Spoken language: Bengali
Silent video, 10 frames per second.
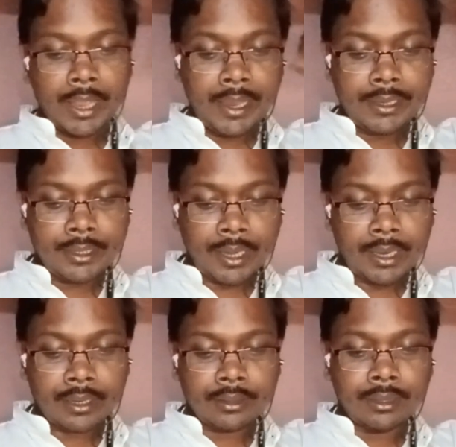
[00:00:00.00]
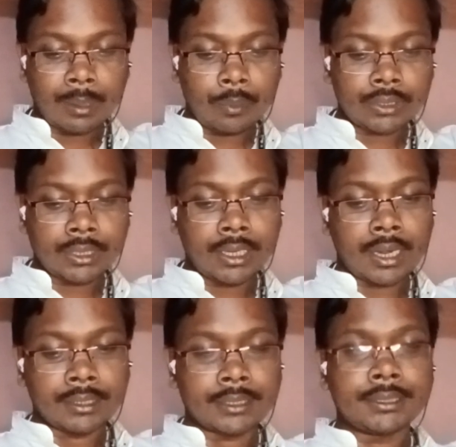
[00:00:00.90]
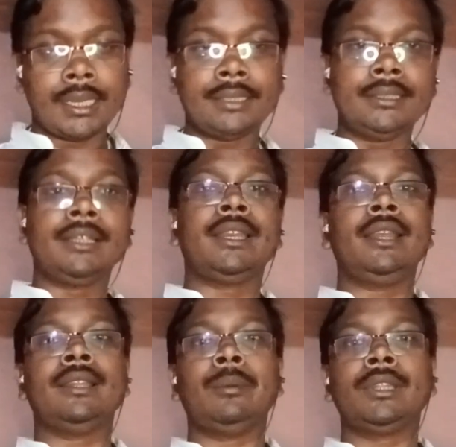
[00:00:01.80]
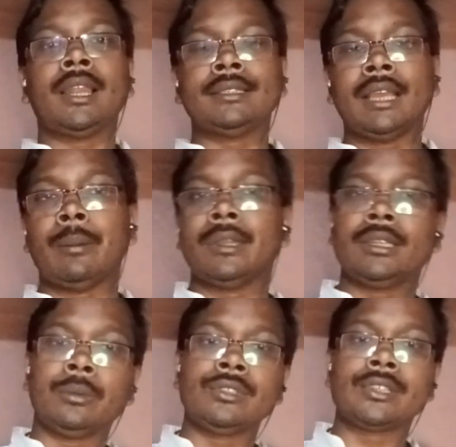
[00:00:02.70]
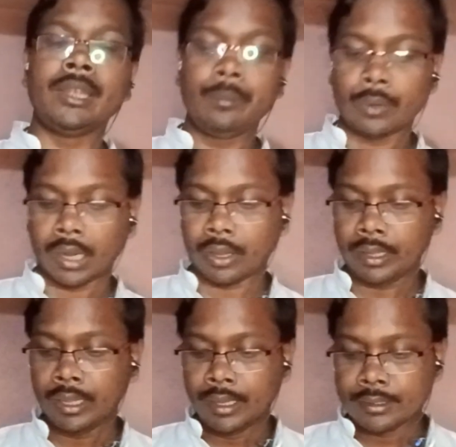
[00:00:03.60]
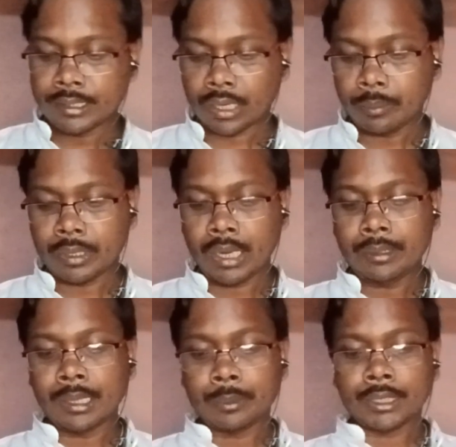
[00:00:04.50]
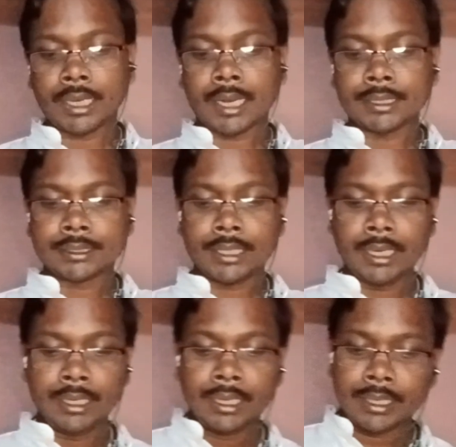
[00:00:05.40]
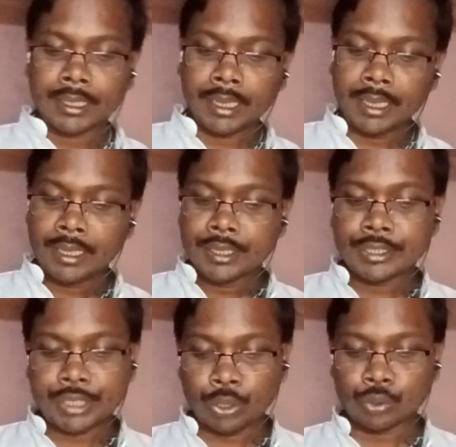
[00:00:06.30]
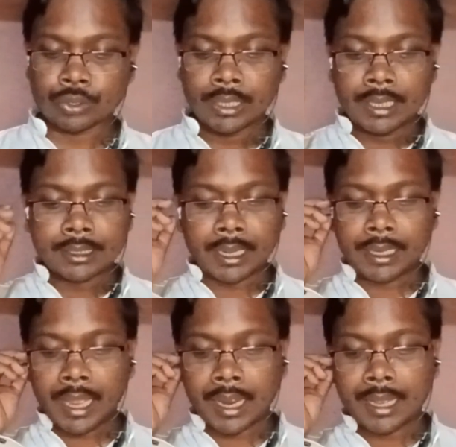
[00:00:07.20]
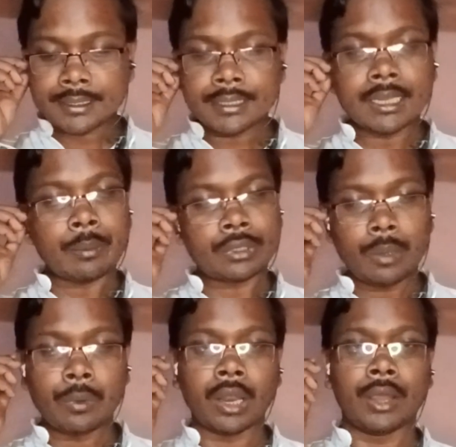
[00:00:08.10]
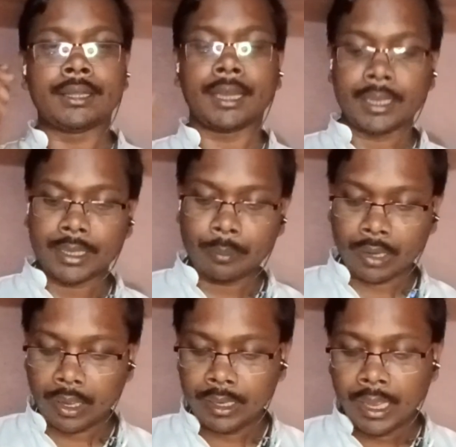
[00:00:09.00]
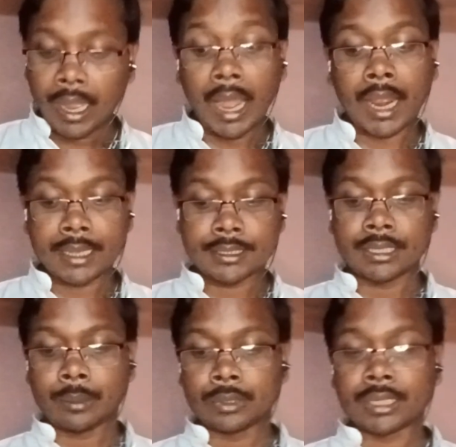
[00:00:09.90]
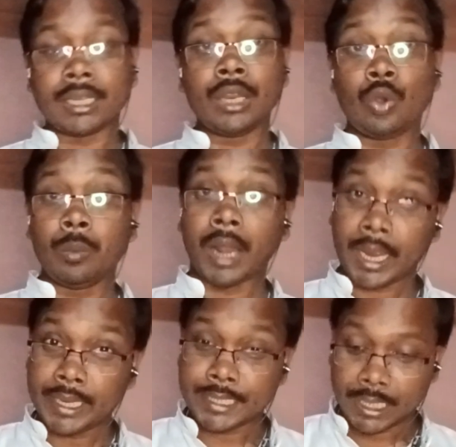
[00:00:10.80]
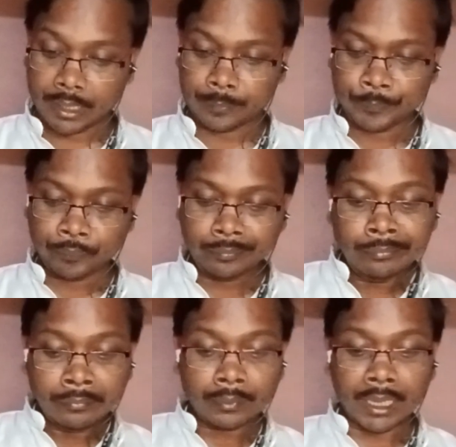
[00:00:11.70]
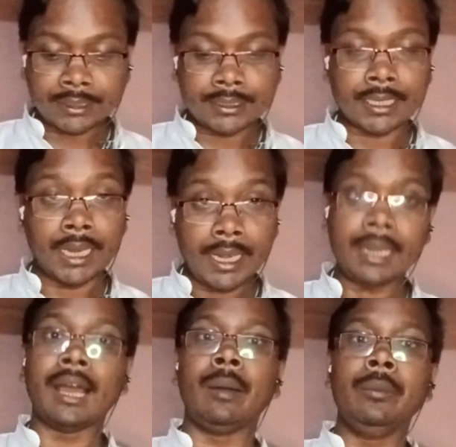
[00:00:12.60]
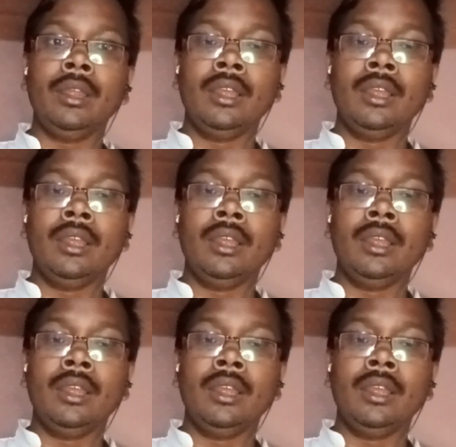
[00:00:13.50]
এই গ্রিক দেবতাদের রাজা ছিলেন যে গ্রিক দেবতাদের রাজা আমাদের যেমন শিব বলা হয় সেরকম গ্রিক দেবতাদের রাজা ছিলেন কে জিউস তাকে আকাশের দেবতাও বলা হয় তাকে কি বলা হয় আকাশের দেবতা তিনি খুব রাগী ছিলেন তার ছেলের নাম